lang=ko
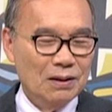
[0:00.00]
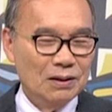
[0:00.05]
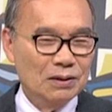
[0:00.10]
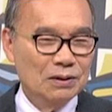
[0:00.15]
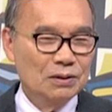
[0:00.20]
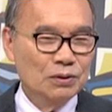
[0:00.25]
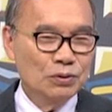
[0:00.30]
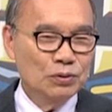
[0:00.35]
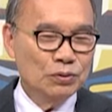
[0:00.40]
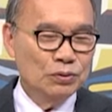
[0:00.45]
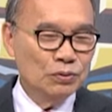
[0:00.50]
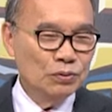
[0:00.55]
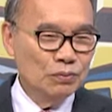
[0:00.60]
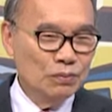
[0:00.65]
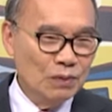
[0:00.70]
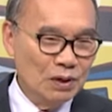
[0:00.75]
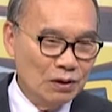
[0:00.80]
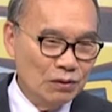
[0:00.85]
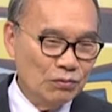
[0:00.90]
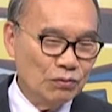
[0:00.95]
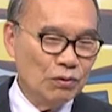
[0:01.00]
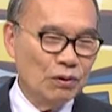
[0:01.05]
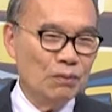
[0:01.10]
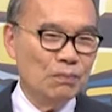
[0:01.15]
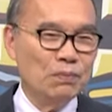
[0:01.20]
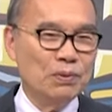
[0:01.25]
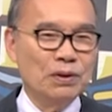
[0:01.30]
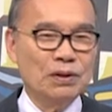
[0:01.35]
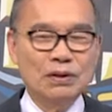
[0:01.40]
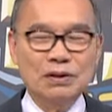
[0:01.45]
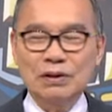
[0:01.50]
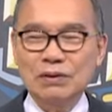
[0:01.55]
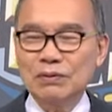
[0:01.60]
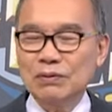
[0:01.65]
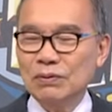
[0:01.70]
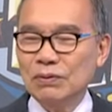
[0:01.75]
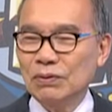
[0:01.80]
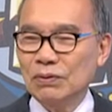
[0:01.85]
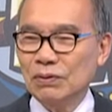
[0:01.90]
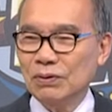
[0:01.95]
그 좋은 나누라
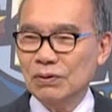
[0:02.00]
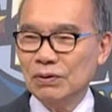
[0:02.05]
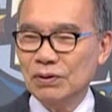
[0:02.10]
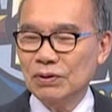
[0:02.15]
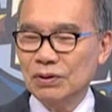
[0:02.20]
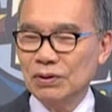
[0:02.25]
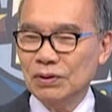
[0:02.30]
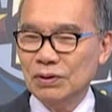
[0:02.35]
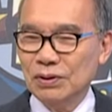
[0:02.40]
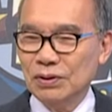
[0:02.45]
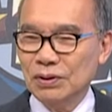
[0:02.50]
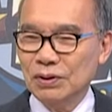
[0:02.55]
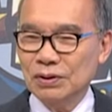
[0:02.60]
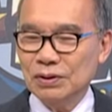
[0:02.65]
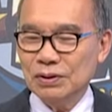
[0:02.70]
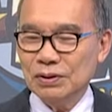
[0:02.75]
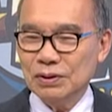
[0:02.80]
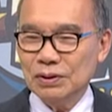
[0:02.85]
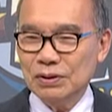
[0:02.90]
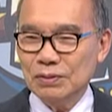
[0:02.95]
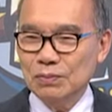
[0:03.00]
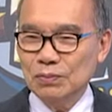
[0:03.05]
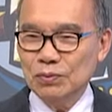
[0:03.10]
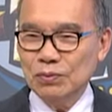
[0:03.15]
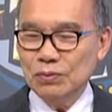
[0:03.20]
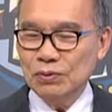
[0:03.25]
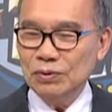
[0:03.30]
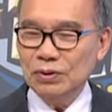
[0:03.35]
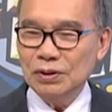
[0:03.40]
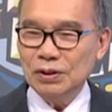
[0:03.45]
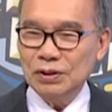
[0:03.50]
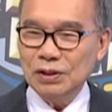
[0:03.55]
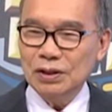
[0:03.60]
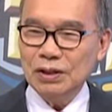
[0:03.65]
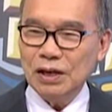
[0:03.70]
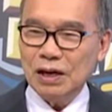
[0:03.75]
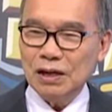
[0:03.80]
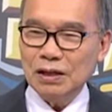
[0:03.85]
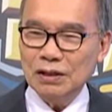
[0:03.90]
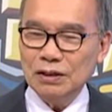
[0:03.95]
뺏기고 선물
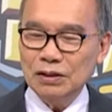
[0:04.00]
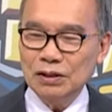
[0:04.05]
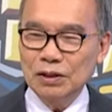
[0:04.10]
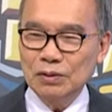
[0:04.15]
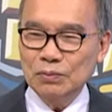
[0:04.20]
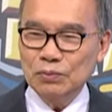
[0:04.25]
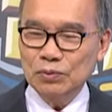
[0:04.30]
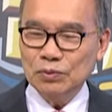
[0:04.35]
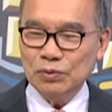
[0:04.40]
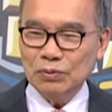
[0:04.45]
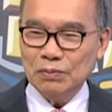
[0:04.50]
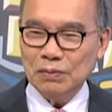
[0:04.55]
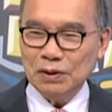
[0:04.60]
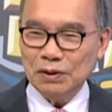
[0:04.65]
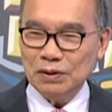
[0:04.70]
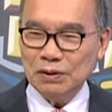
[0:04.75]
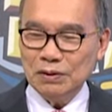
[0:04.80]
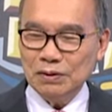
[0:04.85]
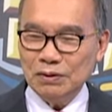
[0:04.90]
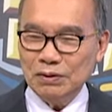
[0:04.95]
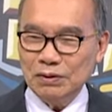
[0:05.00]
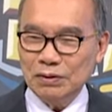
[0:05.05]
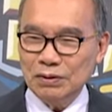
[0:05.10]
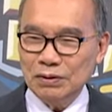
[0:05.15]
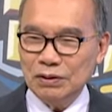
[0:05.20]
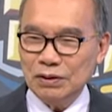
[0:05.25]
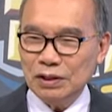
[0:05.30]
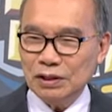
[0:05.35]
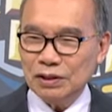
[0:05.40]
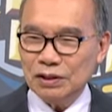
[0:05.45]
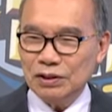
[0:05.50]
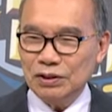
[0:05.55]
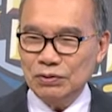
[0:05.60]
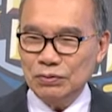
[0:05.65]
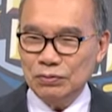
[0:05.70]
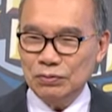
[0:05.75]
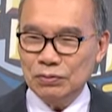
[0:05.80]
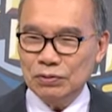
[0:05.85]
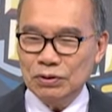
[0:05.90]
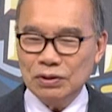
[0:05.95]
이 양 염소 받은 거 그냥
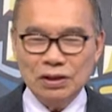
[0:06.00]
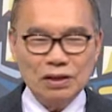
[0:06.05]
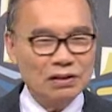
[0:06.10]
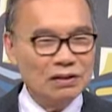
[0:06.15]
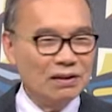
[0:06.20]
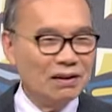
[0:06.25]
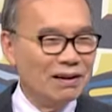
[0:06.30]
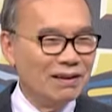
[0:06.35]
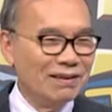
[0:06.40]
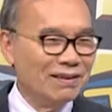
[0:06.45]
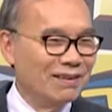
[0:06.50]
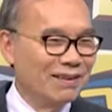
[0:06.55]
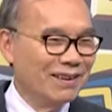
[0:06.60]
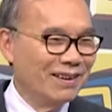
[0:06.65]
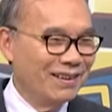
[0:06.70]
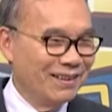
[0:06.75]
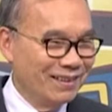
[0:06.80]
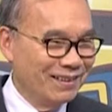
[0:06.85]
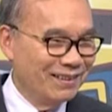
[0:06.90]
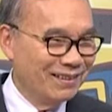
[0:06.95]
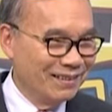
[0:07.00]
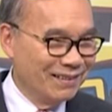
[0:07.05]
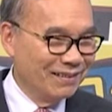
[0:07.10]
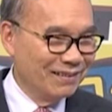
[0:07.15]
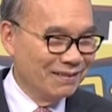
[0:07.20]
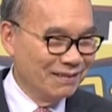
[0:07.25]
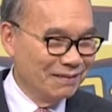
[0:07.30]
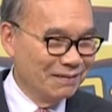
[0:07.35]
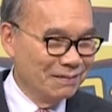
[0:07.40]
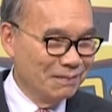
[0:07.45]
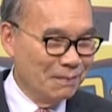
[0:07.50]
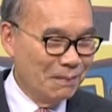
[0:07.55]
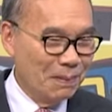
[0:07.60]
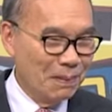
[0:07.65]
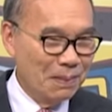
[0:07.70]
키우고 그냥 사는 거예요. 응?